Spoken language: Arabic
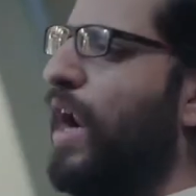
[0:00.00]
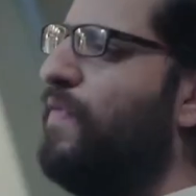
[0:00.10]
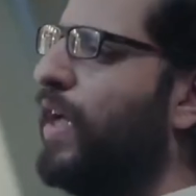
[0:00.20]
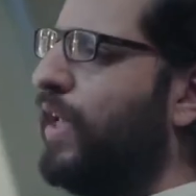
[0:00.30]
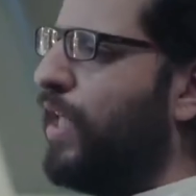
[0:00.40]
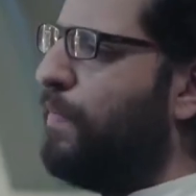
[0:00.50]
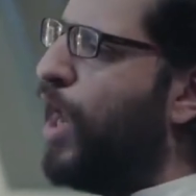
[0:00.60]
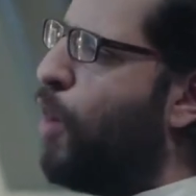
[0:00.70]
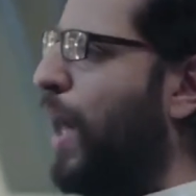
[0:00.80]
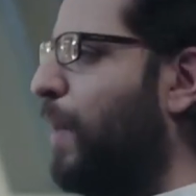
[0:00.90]
وعلى فكره
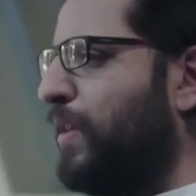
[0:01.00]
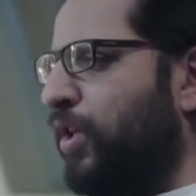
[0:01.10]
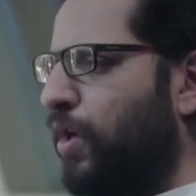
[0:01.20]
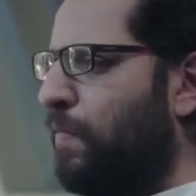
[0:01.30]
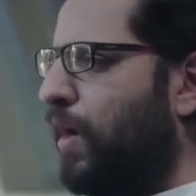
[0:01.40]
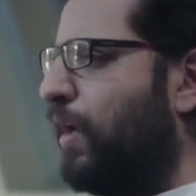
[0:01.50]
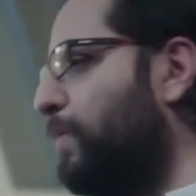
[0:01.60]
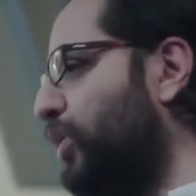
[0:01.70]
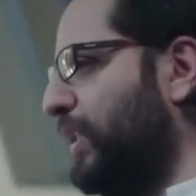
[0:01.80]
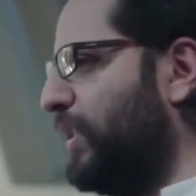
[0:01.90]
التربيه لو ما عجبتنيش المره دي مش